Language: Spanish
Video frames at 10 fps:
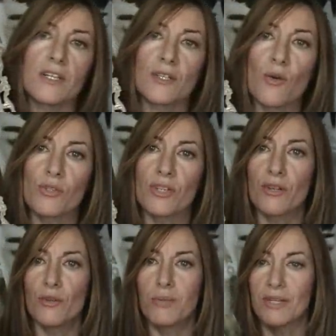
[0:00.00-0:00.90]
La está
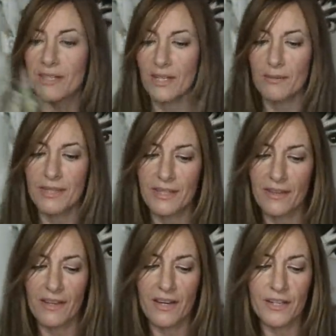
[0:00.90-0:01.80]
usando prácticamente
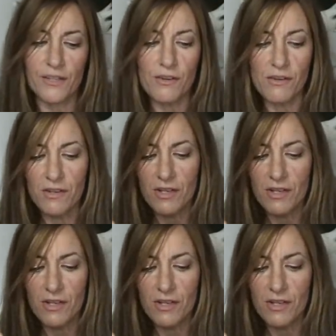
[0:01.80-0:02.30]
a diario.